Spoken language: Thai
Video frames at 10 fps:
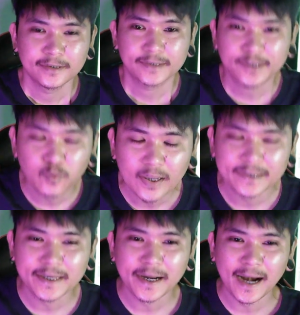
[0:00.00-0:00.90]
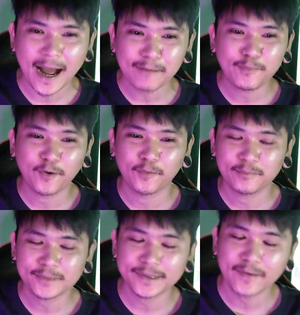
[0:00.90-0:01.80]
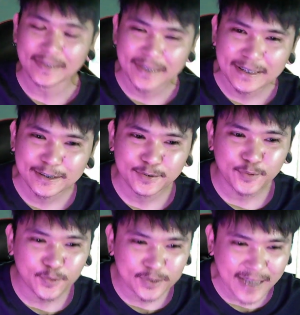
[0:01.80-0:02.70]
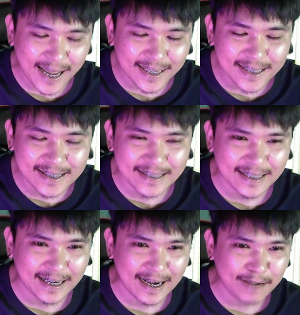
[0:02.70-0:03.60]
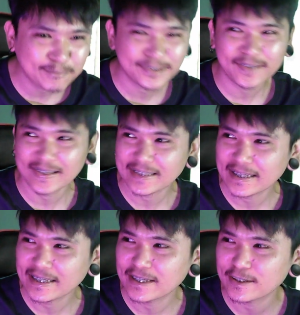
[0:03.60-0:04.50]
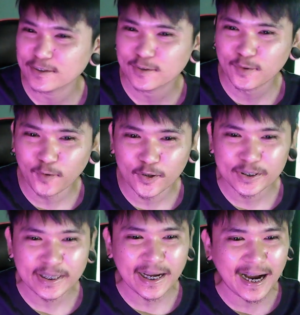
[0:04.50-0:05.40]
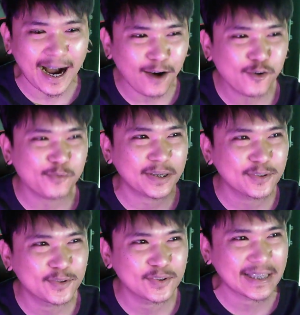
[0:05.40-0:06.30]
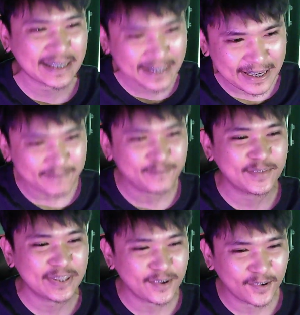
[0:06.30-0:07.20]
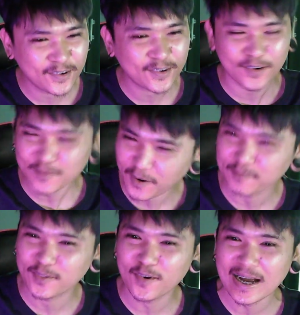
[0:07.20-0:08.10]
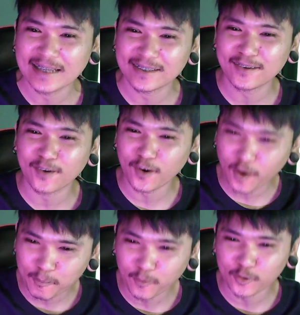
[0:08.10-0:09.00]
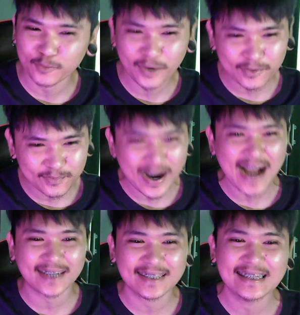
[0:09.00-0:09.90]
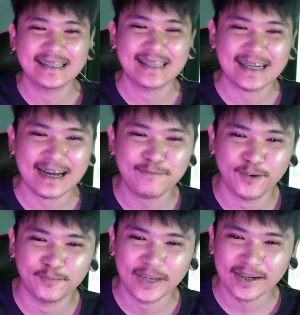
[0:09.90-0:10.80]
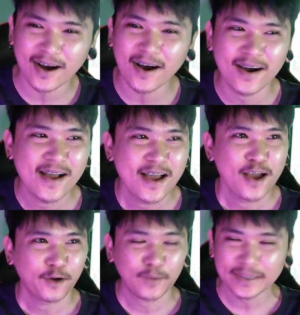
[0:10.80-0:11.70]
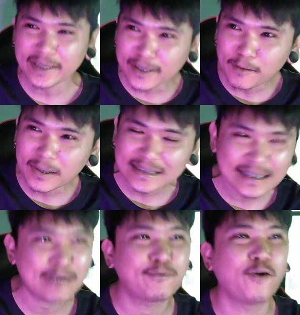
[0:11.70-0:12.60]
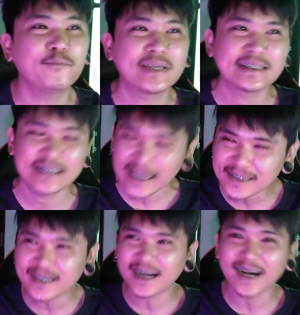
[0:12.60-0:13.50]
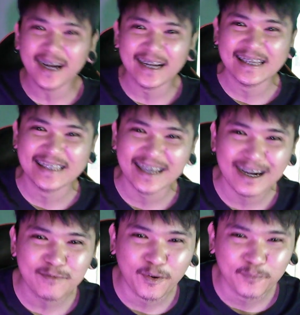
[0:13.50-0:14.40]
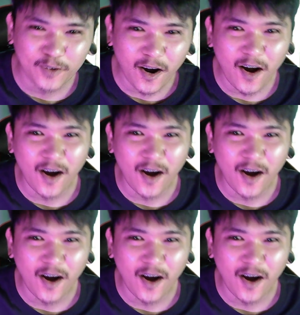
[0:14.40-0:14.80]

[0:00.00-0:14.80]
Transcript: สวัสดีครับผมสวัสดีทุกท่านเลยนะครับ สวัสดีคนที่เข้ามาดูในคลิปวิดีโอของผมด้วยต้องขอขอบคุณมาก ๆ เลยนะครับผมแล้วก็วันนี้ก็มาเจอกับผมอีกเช่นเคยนะครับผมก็